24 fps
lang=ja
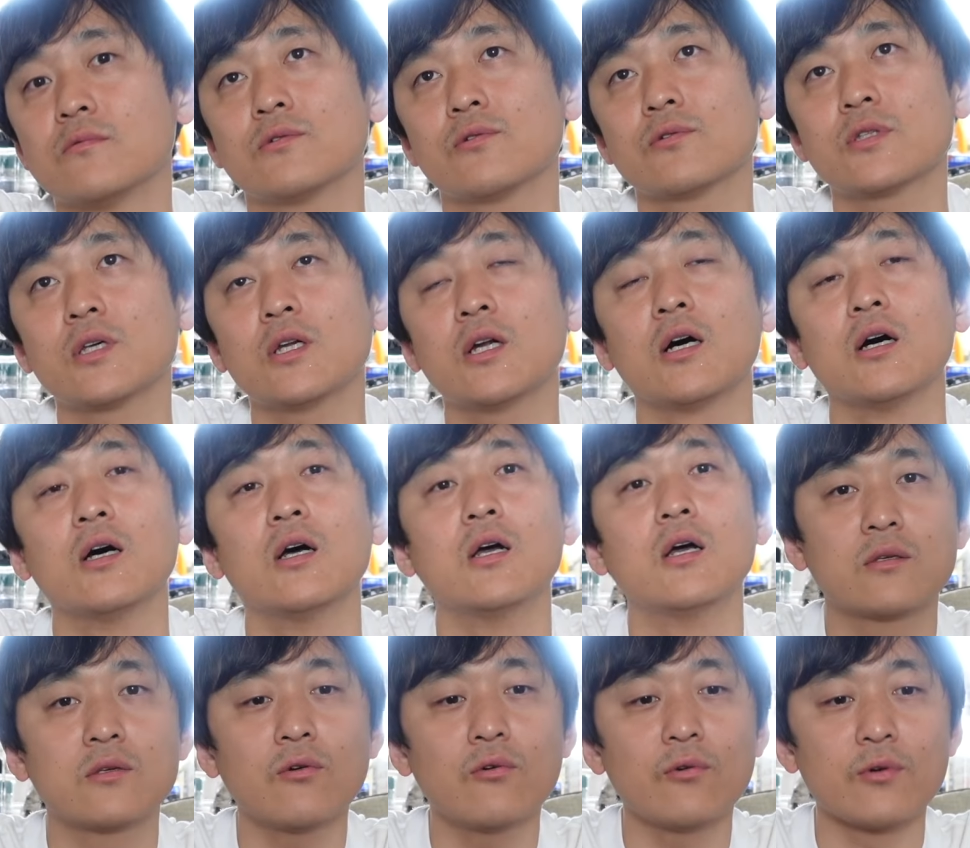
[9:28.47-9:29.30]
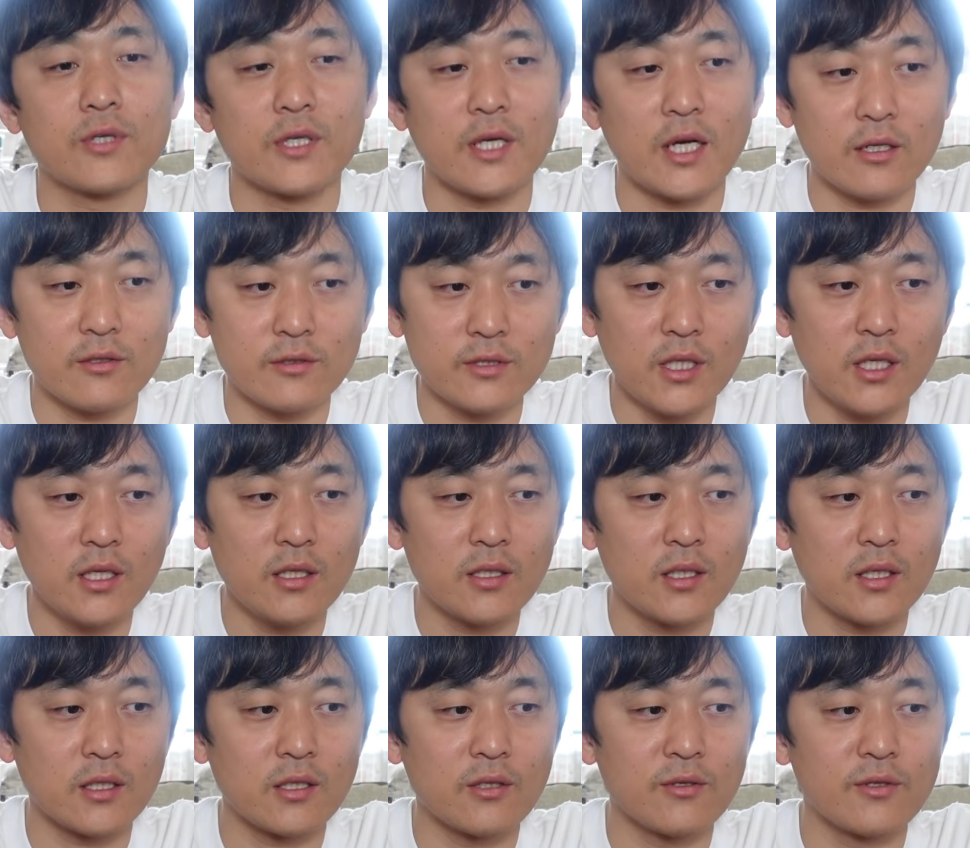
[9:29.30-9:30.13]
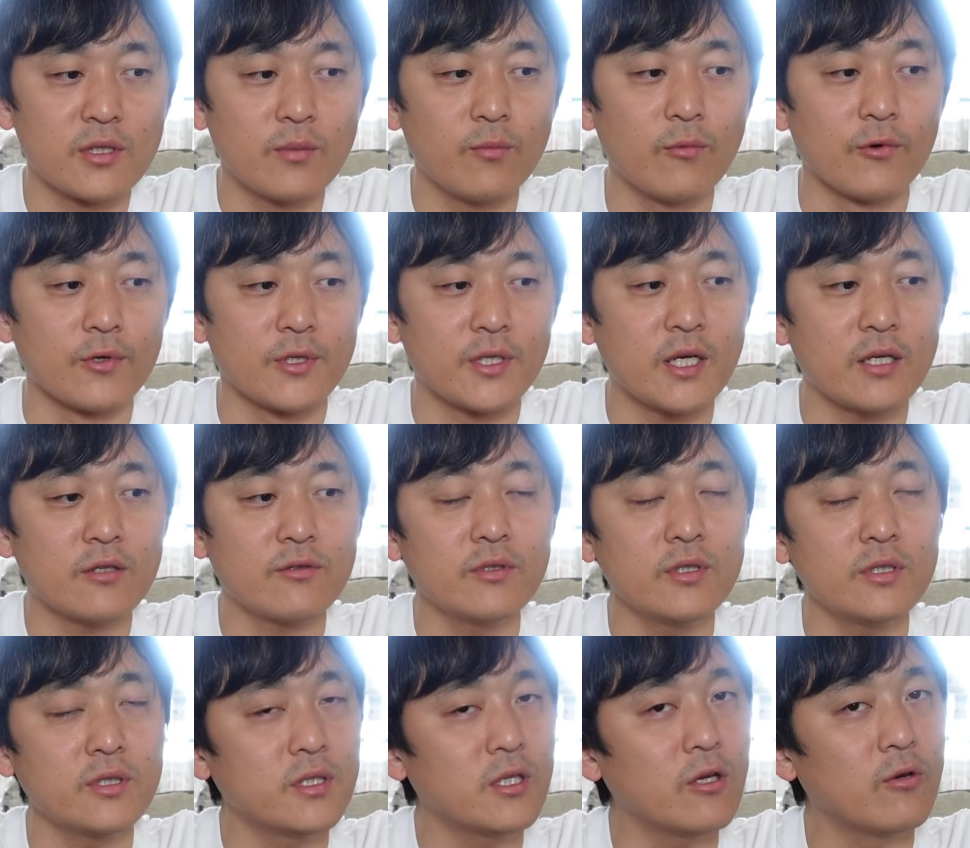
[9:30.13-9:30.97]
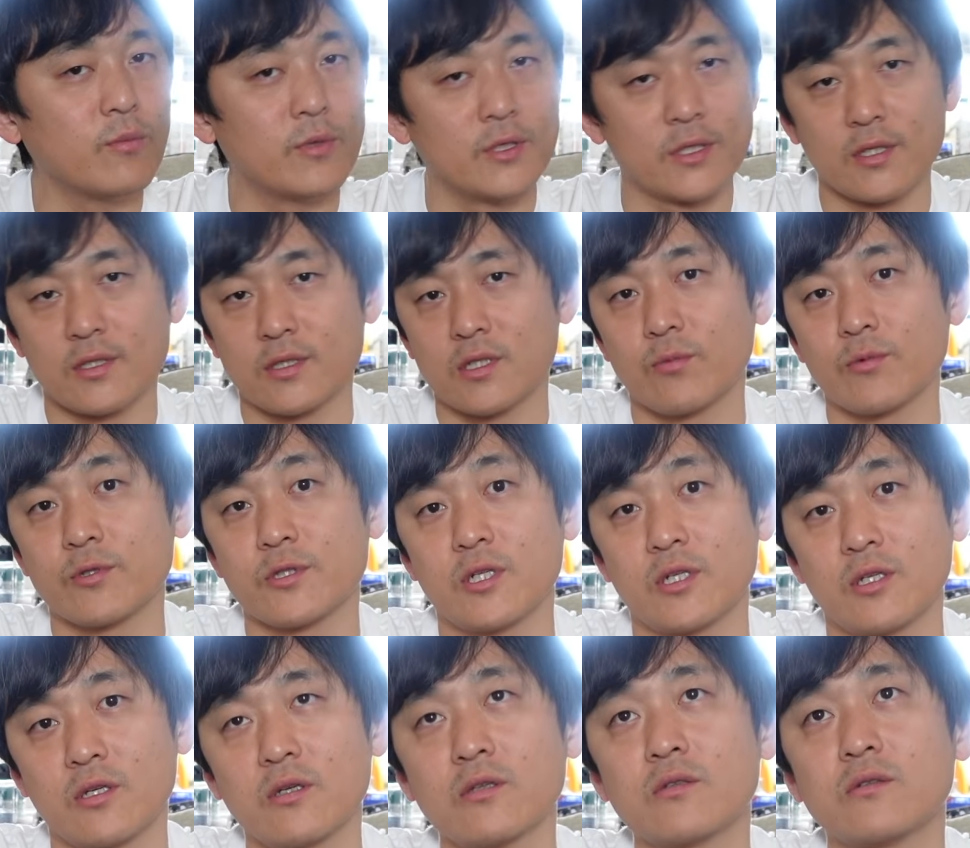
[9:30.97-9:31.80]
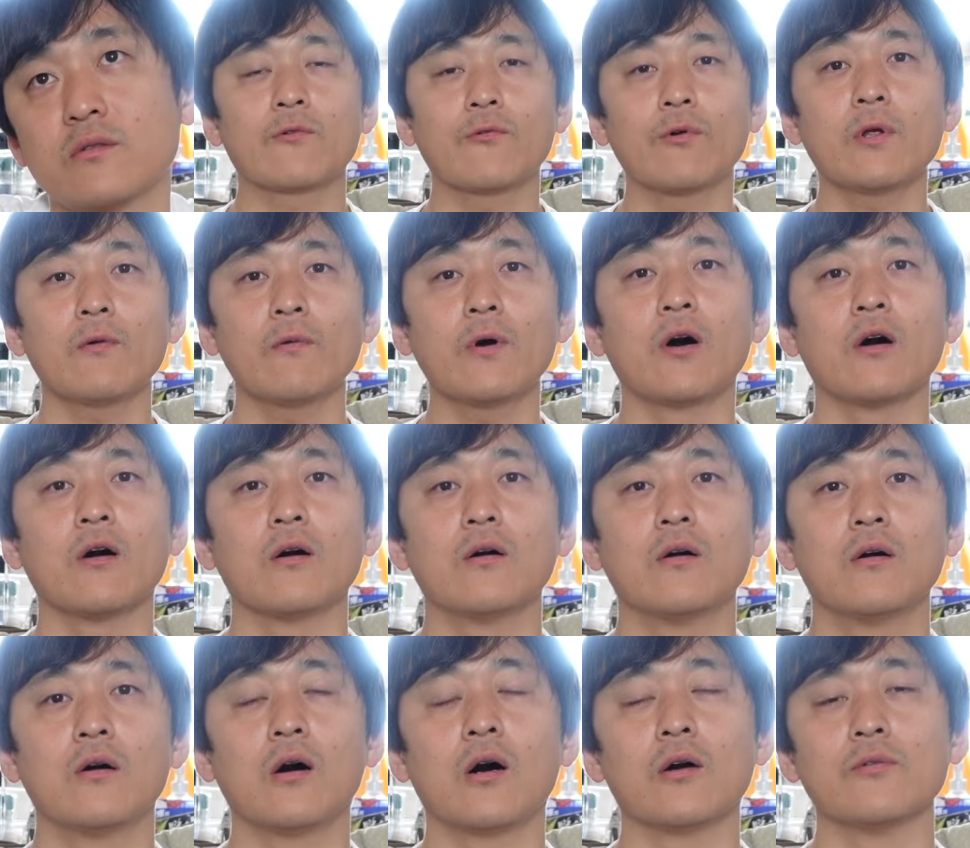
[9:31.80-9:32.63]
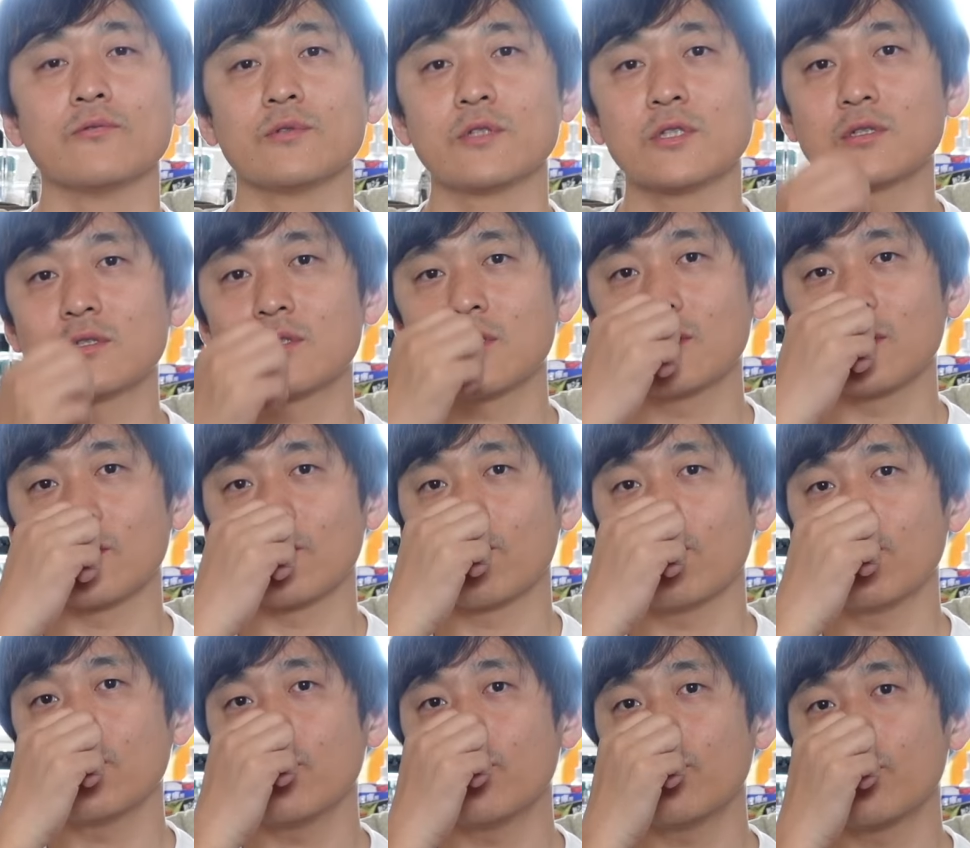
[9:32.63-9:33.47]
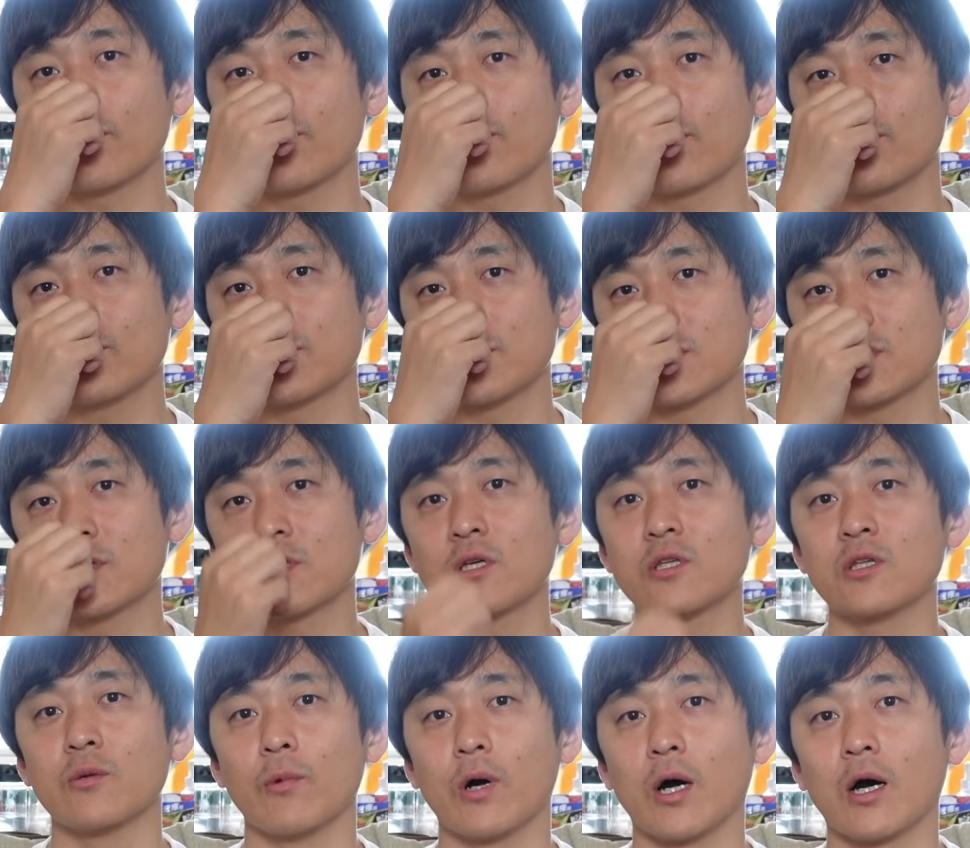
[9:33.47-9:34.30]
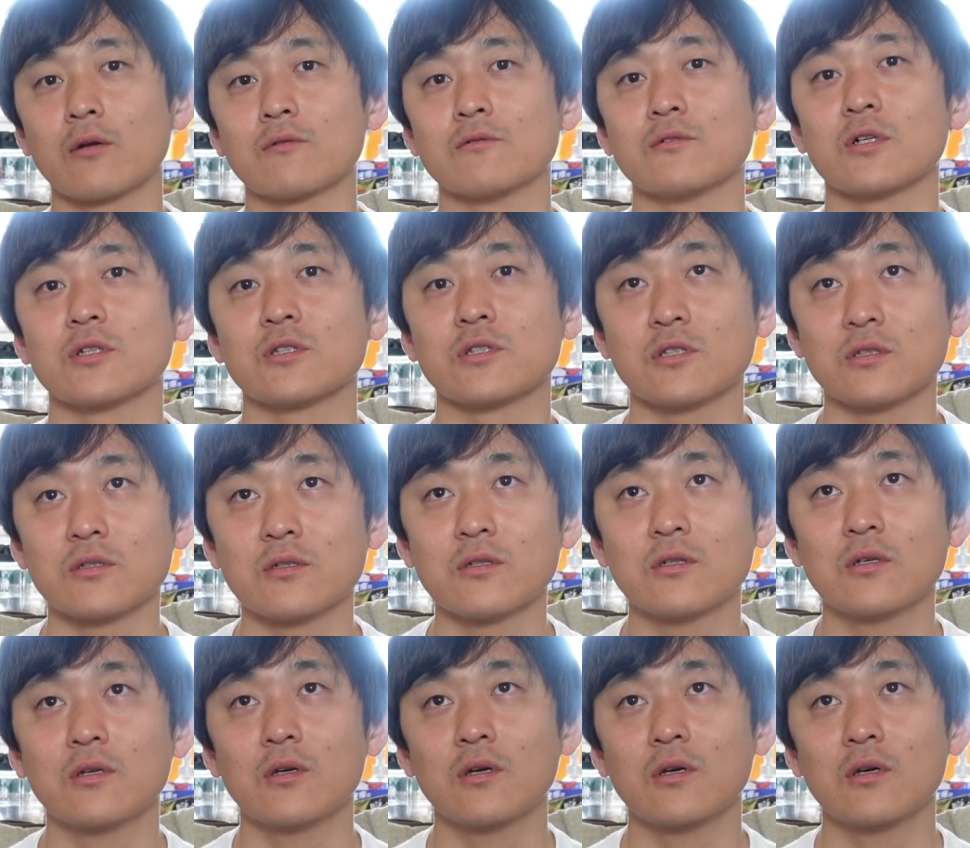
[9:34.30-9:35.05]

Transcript: そしたら今日100点だとしても101点を目指すかもしれないこれはあの実際に子どもの実験でもあるらしい、